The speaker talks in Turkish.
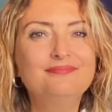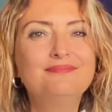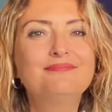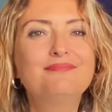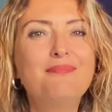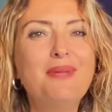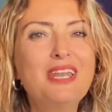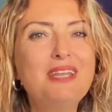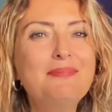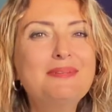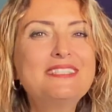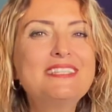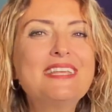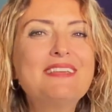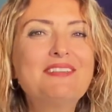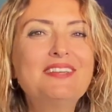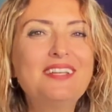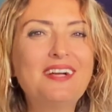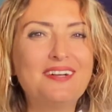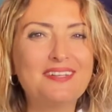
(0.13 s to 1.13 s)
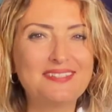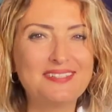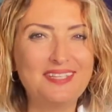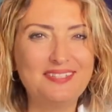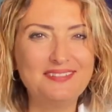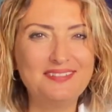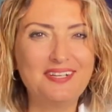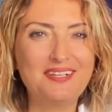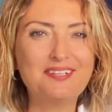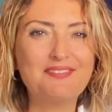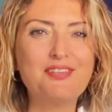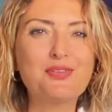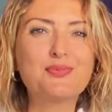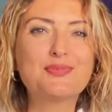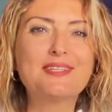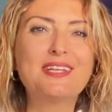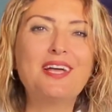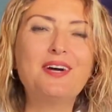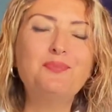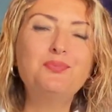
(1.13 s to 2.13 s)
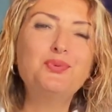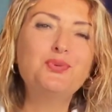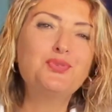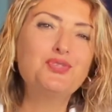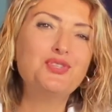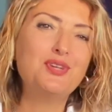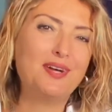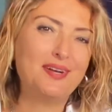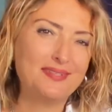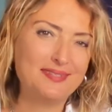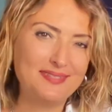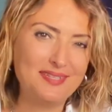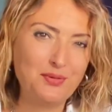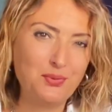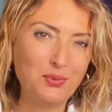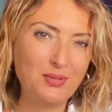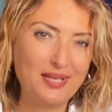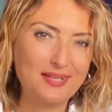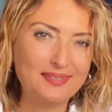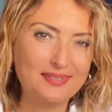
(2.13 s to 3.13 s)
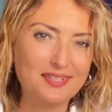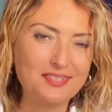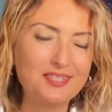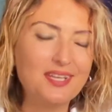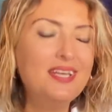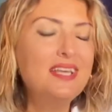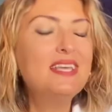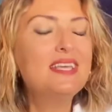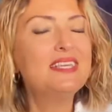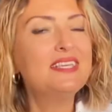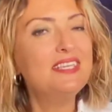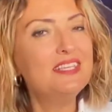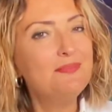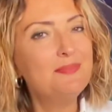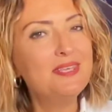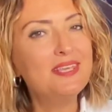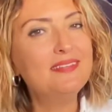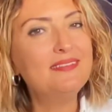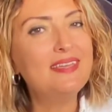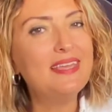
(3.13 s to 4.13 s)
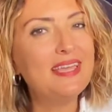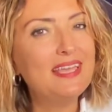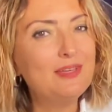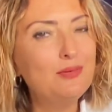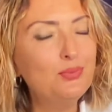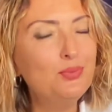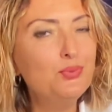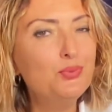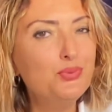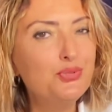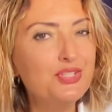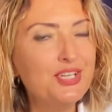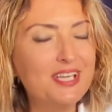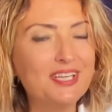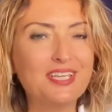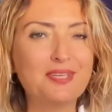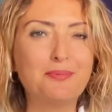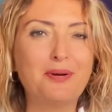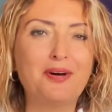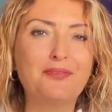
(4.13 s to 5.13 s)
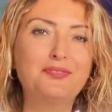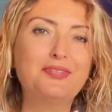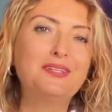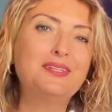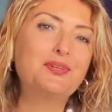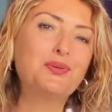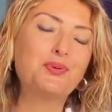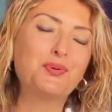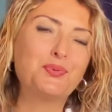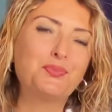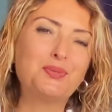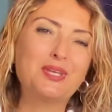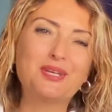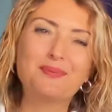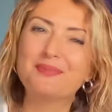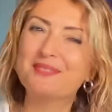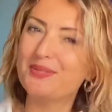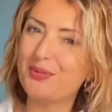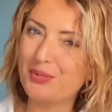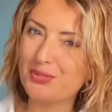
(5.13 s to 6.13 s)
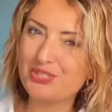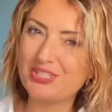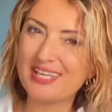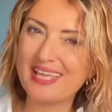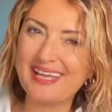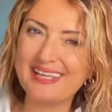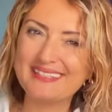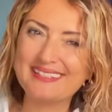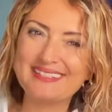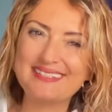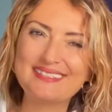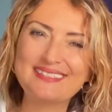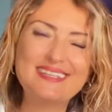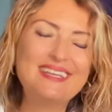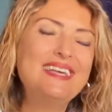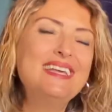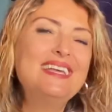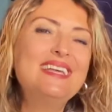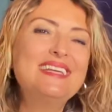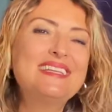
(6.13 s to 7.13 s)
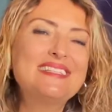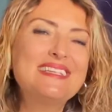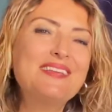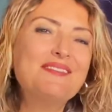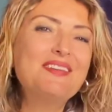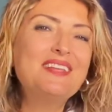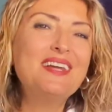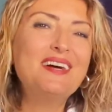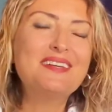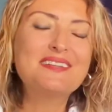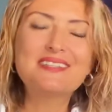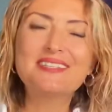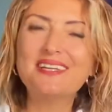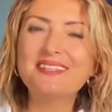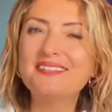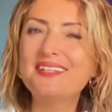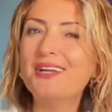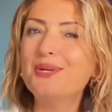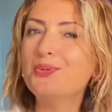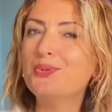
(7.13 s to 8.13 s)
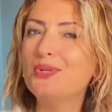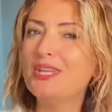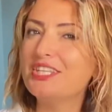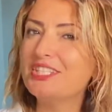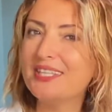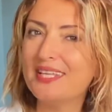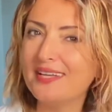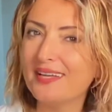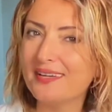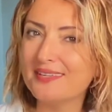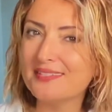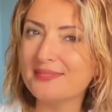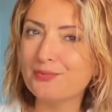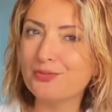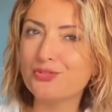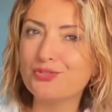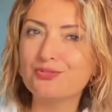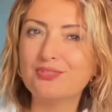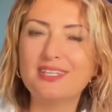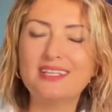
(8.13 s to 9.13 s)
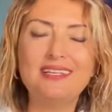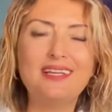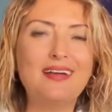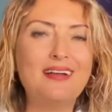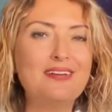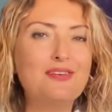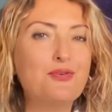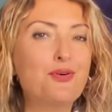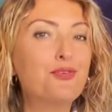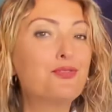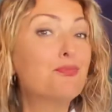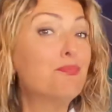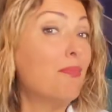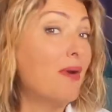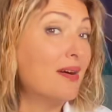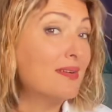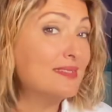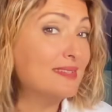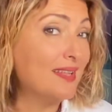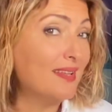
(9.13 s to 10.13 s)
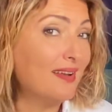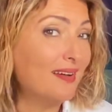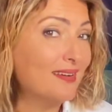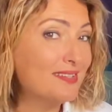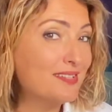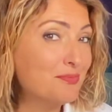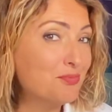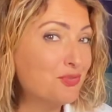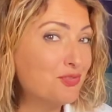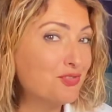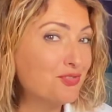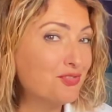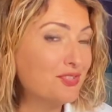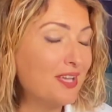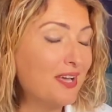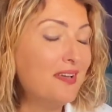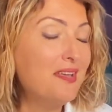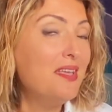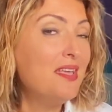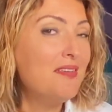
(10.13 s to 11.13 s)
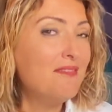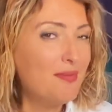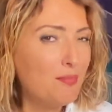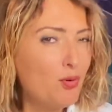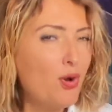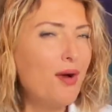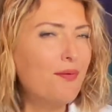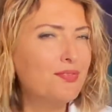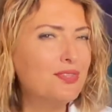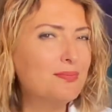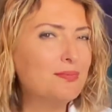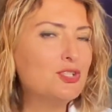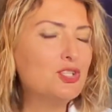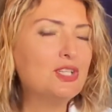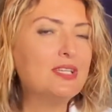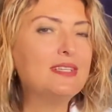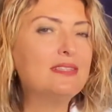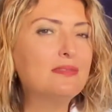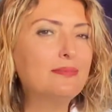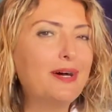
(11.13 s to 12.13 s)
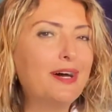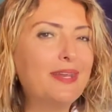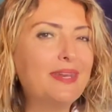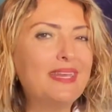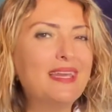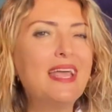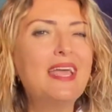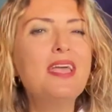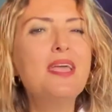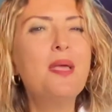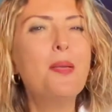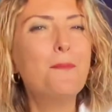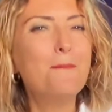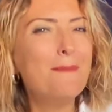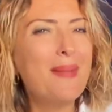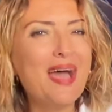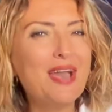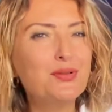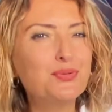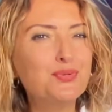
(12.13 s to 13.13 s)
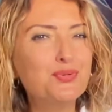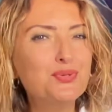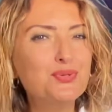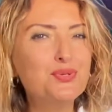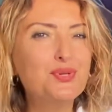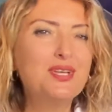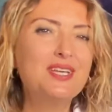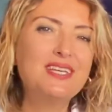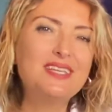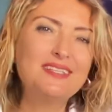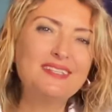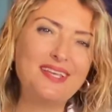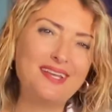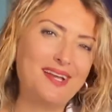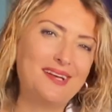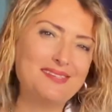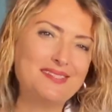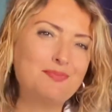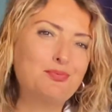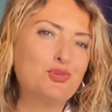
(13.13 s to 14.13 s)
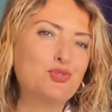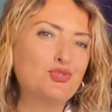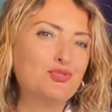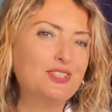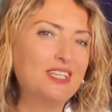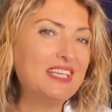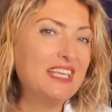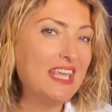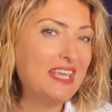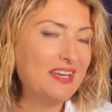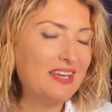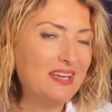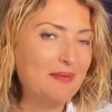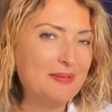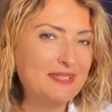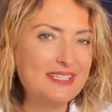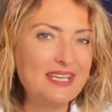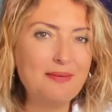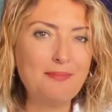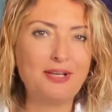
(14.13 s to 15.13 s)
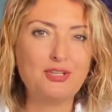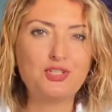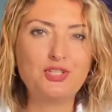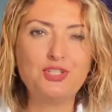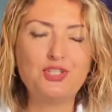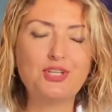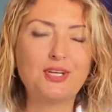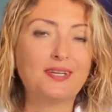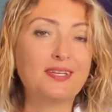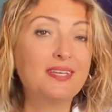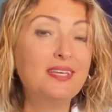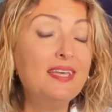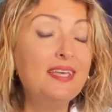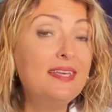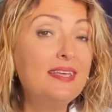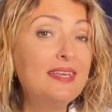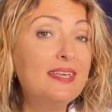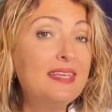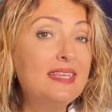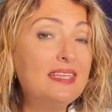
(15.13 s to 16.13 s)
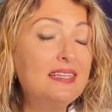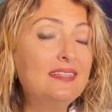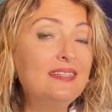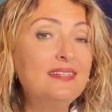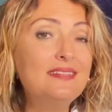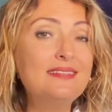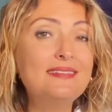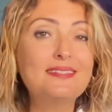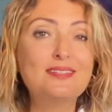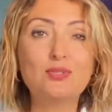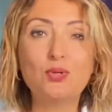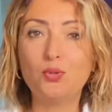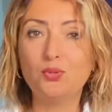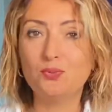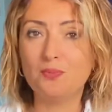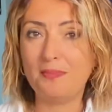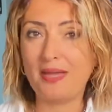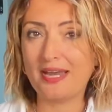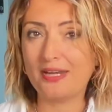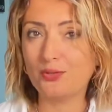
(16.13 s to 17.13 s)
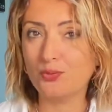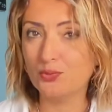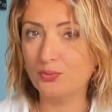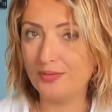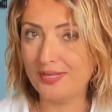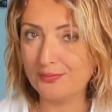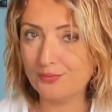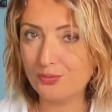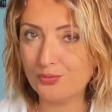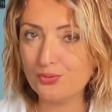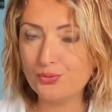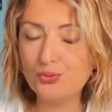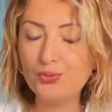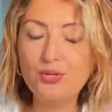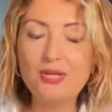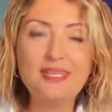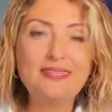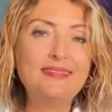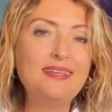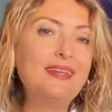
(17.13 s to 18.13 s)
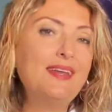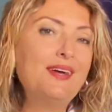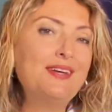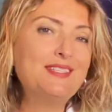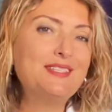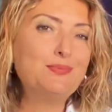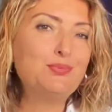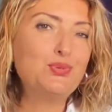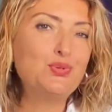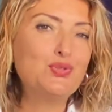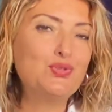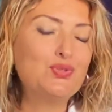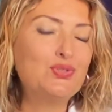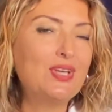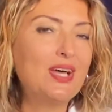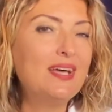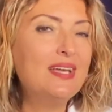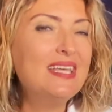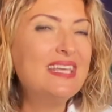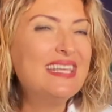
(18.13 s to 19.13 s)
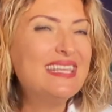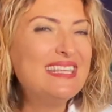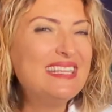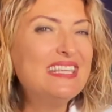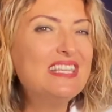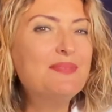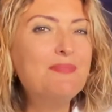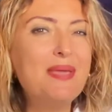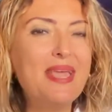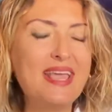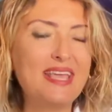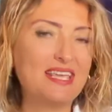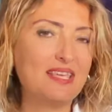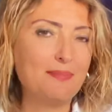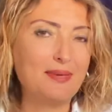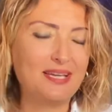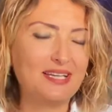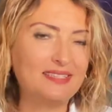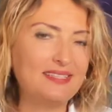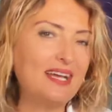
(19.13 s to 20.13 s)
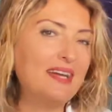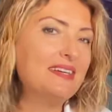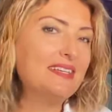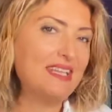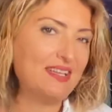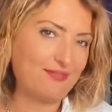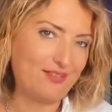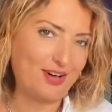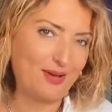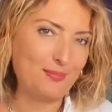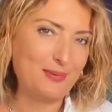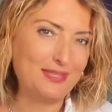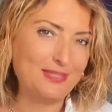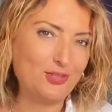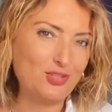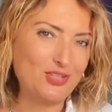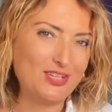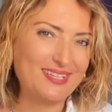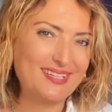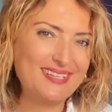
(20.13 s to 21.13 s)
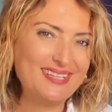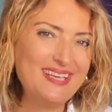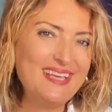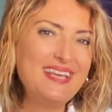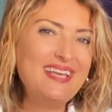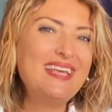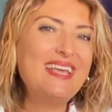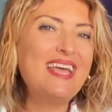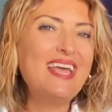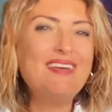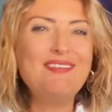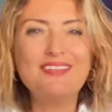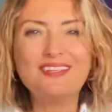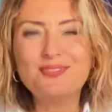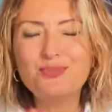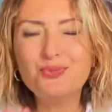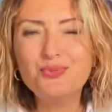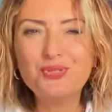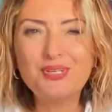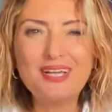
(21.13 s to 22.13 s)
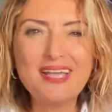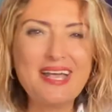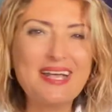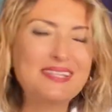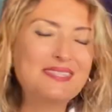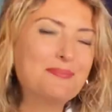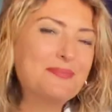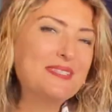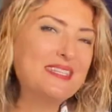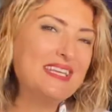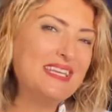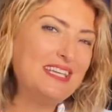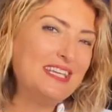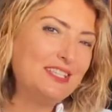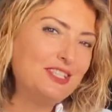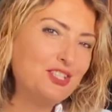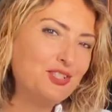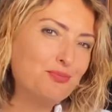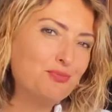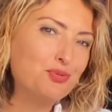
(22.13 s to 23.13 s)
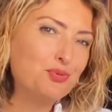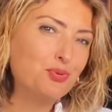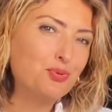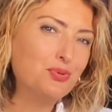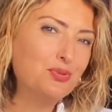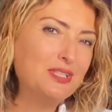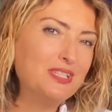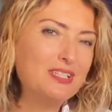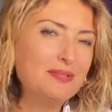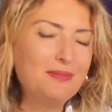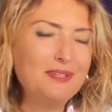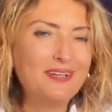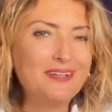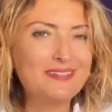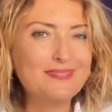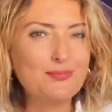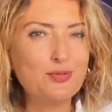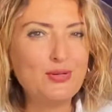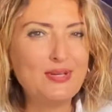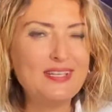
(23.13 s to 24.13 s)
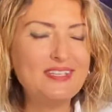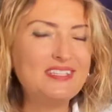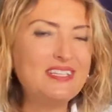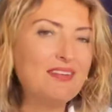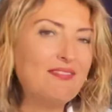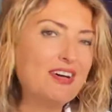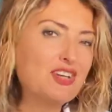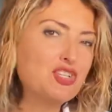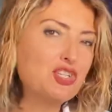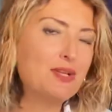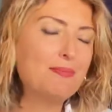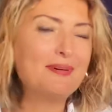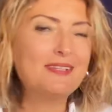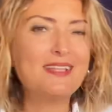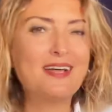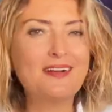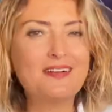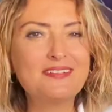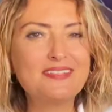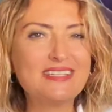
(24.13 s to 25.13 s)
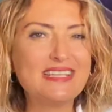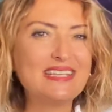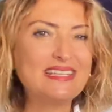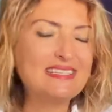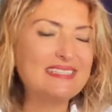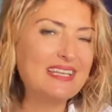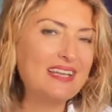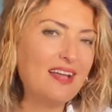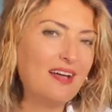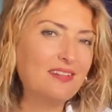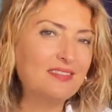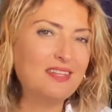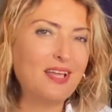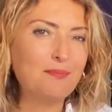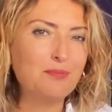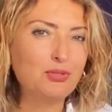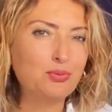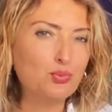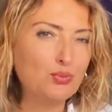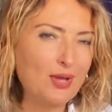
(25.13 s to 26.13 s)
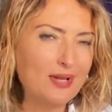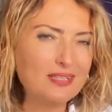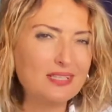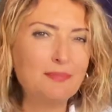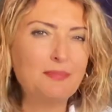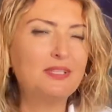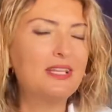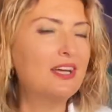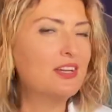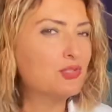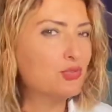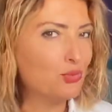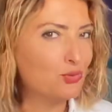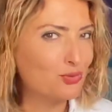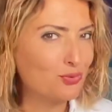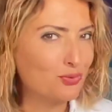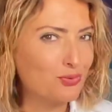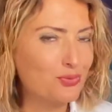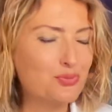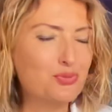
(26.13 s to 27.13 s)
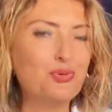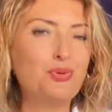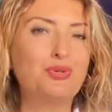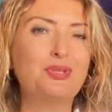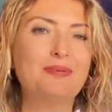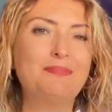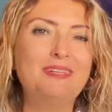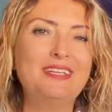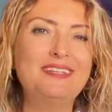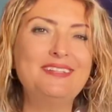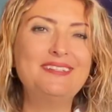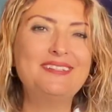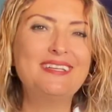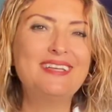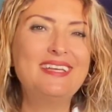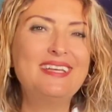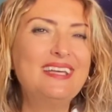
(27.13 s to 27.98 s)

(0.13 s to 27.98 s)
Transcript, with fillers: Merhaba sevgili aslanlar ve yükselen burcu aslan olanlar. 27 Eylül 3 Ekim haftalık yorumlarımıza hoş geldiniz. Sevgili aslanlar güneş terazi burcunda ilerliyor. Mars terazi burcunda ve bu hafta başı itibariyle Merkür terazi burcunda gerilemesine başlayacak. Yılın son Merkür retrosu terazi burcunda 20 Ekim'e kadar devam edecek. Evet günlük hayatımızda iletişim sorunları biraz böyle yavaşlamalar, zihinsel anlamda duraklamalar söz konusu olabilir.